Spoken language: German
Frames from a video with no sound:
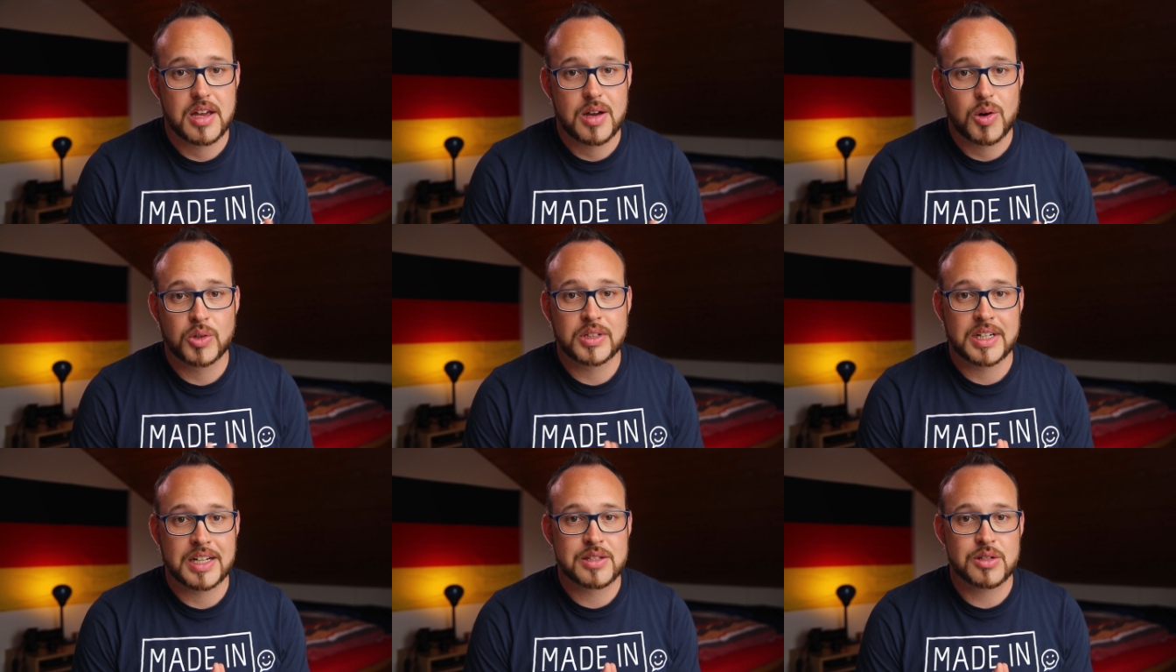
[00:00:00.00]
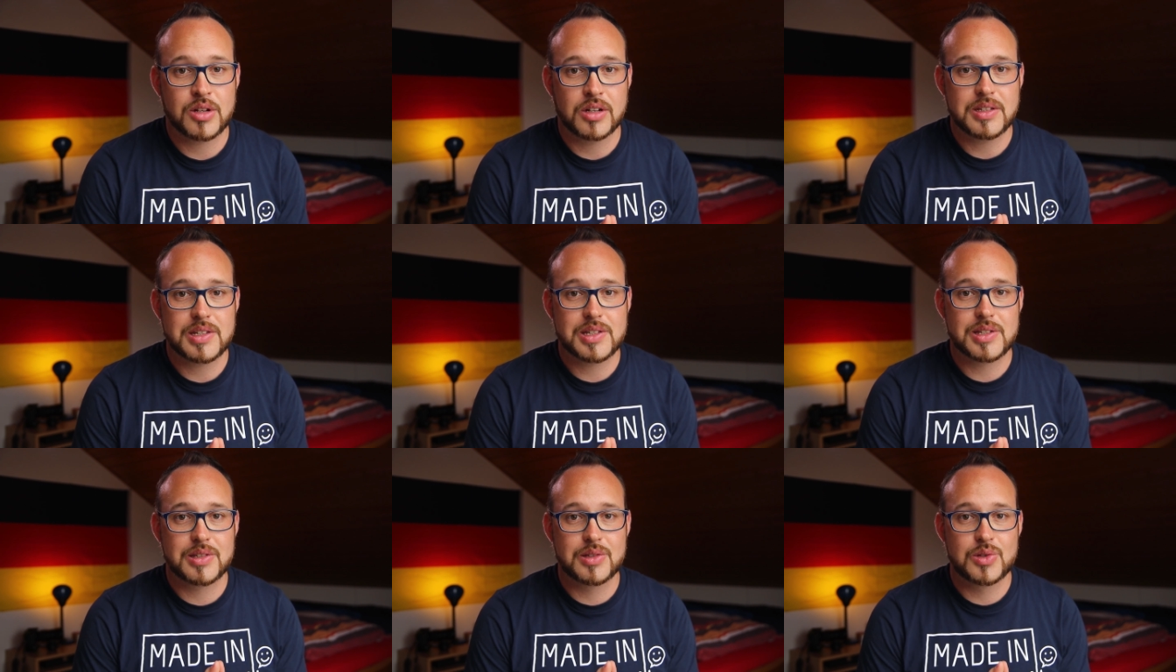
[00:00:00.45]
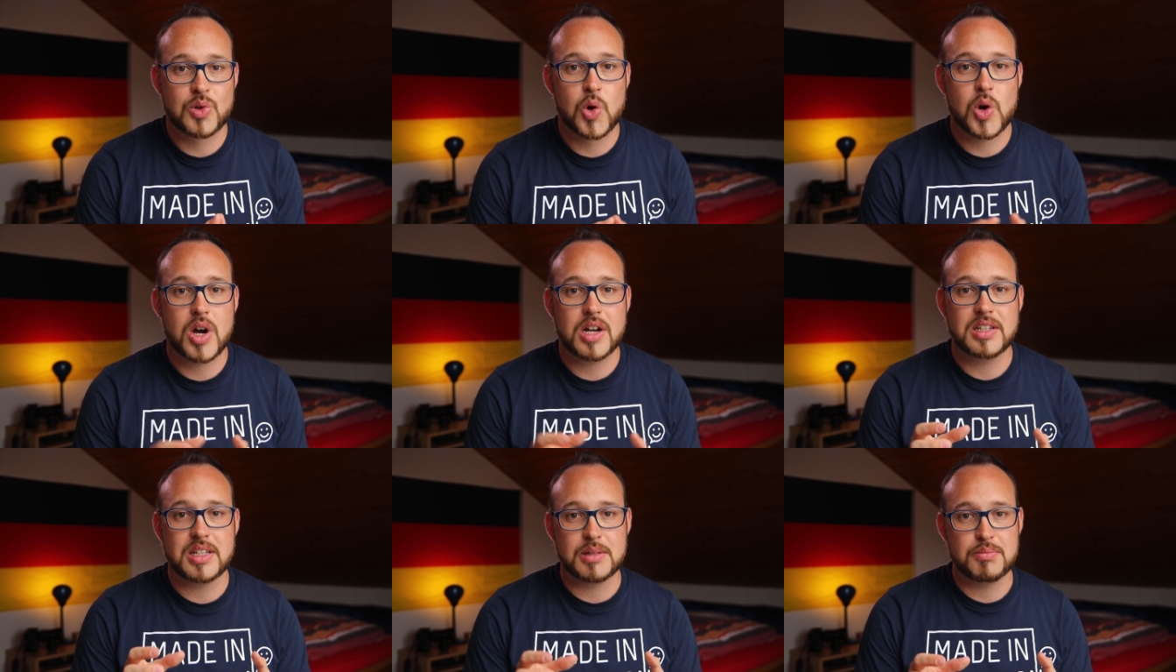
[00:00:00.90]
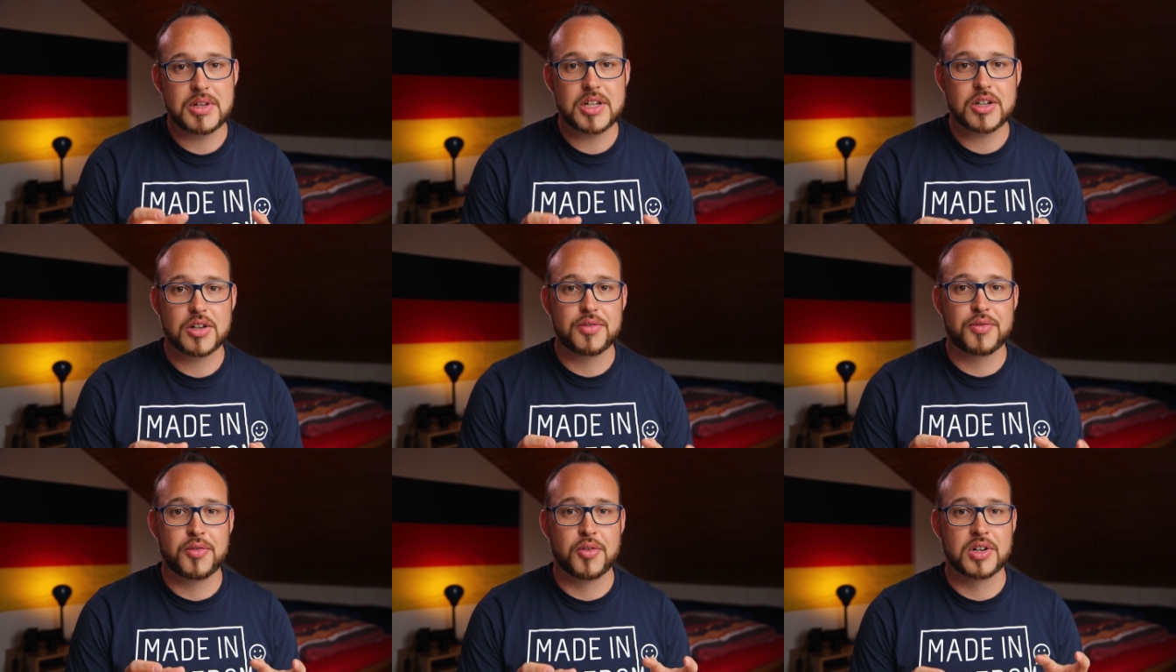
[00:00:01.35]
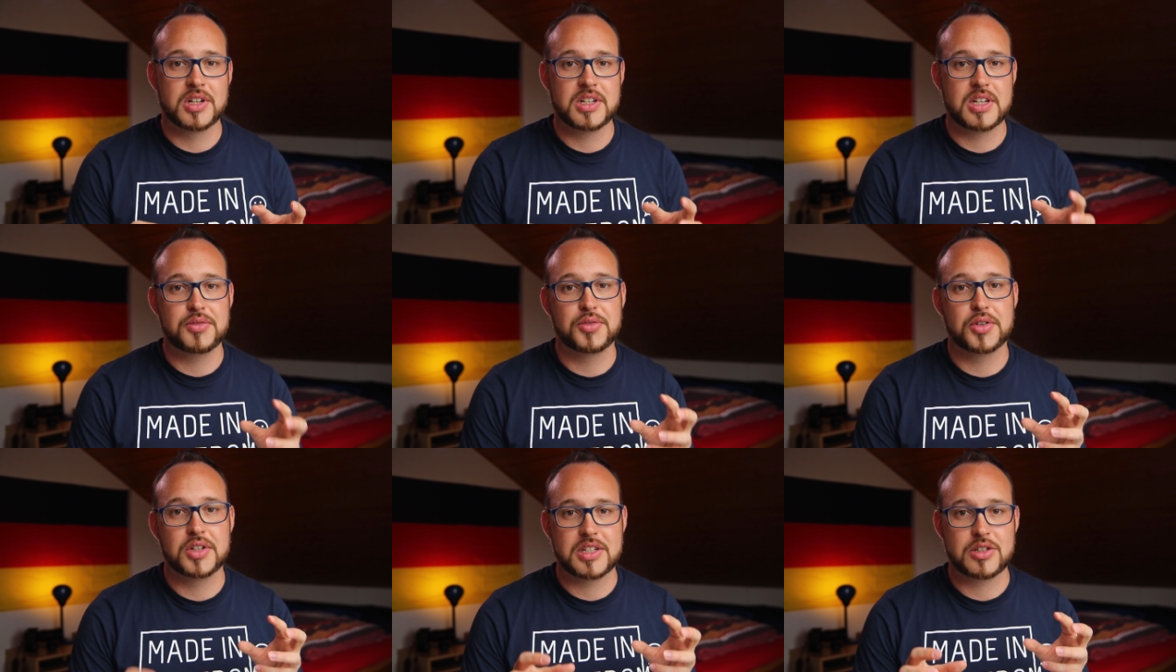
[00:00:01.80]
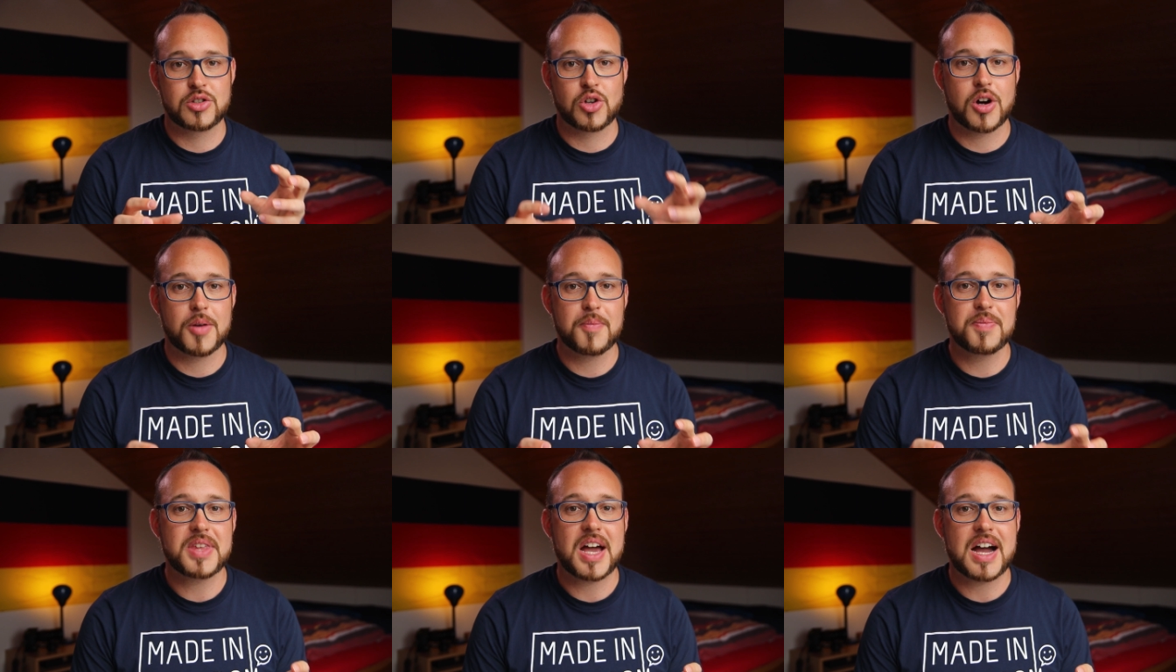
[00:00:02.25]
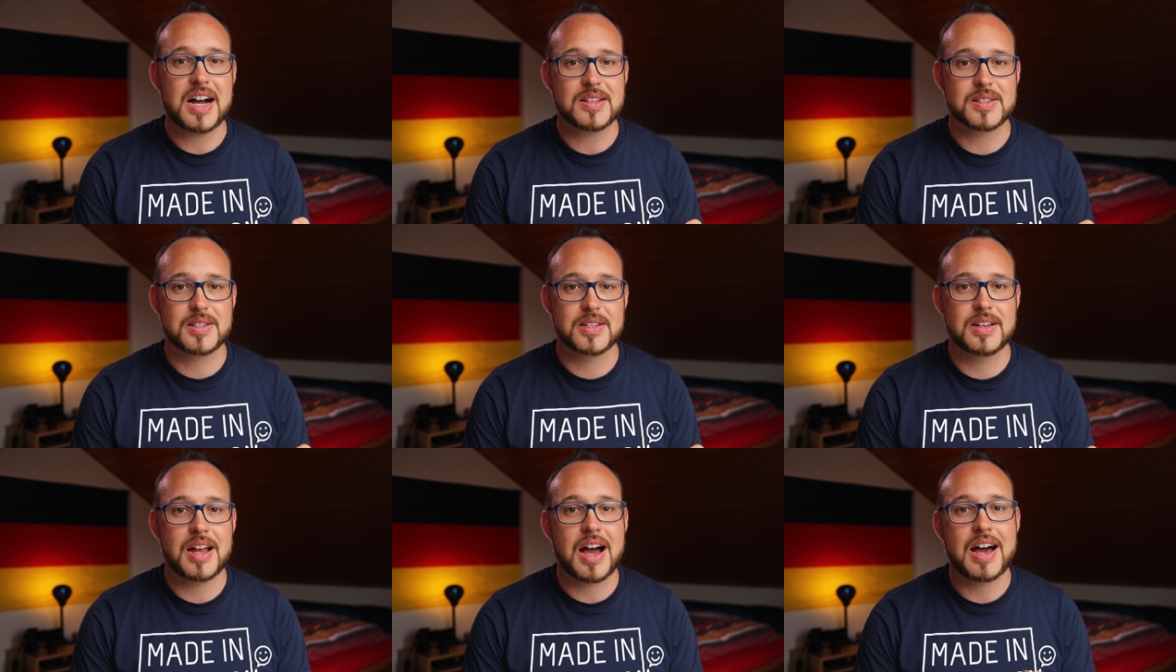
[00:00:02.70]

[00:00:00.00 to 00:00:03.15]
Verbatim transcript: Und ansonsten hören die Mikrofone, die für die Tom da sind,